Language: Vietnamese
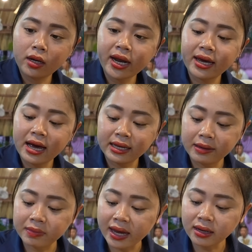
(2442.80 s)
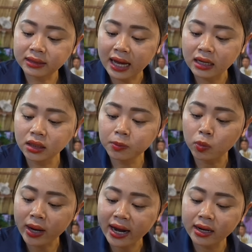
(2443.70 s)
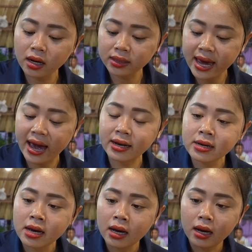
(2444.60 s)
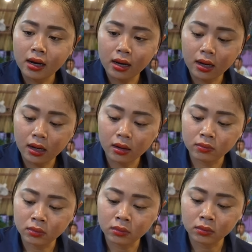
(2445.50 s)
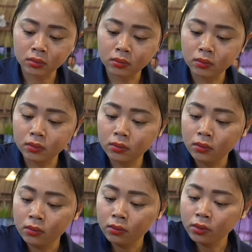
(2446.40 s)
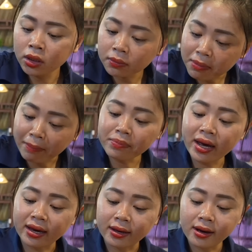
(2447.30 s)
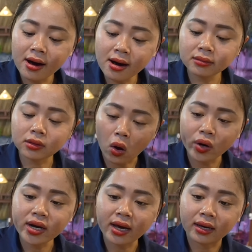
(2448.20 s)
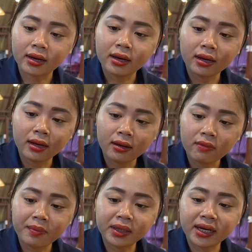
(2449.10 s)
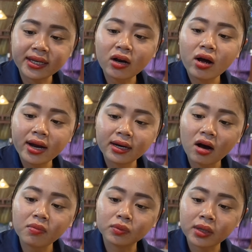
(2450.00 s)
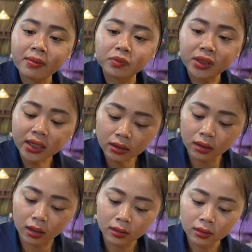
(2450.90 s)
này à, Diễm thấy người ta ướp cũng khá là đơn giản à, nước mắm này ớt tỏi này mình nghĩ chắc có thể là có một thêm một tí đường